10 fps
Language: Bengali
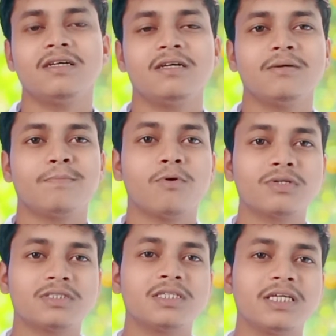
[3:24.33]

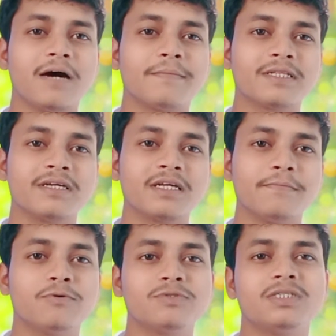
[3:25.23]
পরিস্থিতি আমাদেরকে
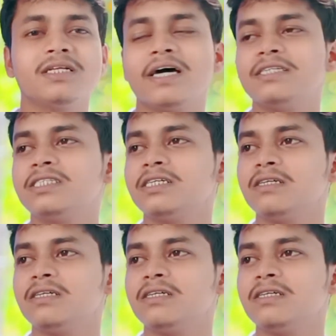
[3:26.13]
বুঝিয়ে দেয় যে